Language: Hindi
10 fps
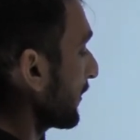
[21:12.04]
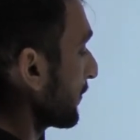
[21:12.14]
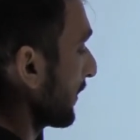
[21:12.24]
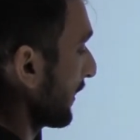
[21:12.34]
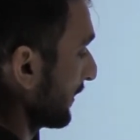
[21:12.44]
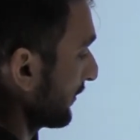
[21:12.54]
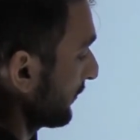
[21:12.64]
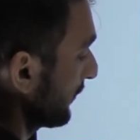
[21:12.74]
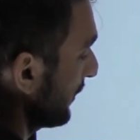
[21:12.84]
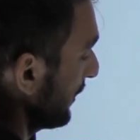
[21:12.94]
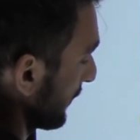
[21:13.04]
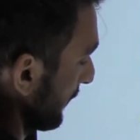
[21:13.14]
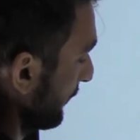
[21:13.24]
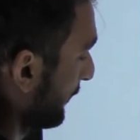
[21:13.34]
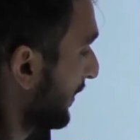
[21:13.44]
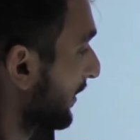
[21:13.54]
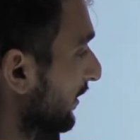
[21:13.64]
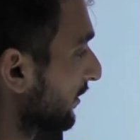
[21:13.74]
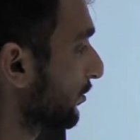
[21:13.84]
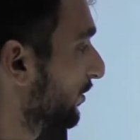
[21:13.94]
ट्रिपल आई ठीक है
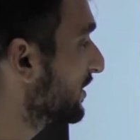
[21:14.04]
तो